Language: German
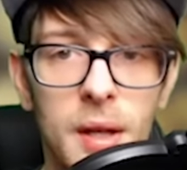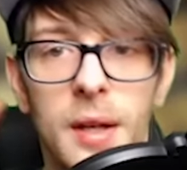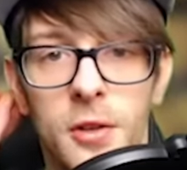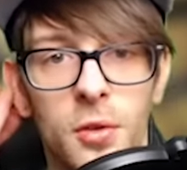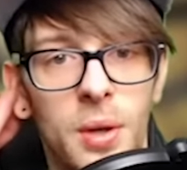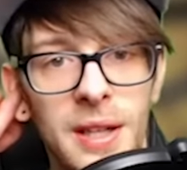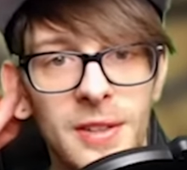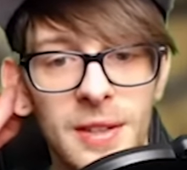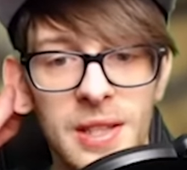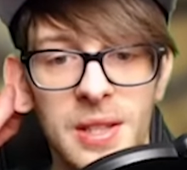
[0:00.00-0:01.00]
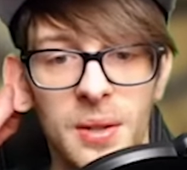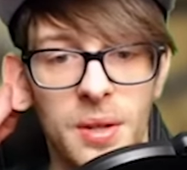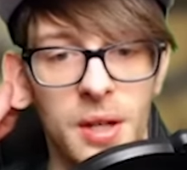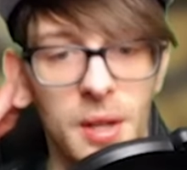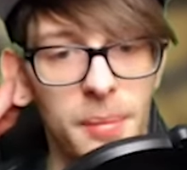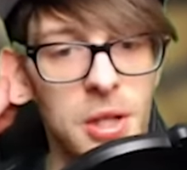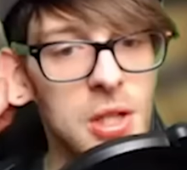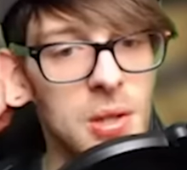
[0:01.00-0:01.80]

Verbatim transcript: So geht's nicht. Okay, dann bin ich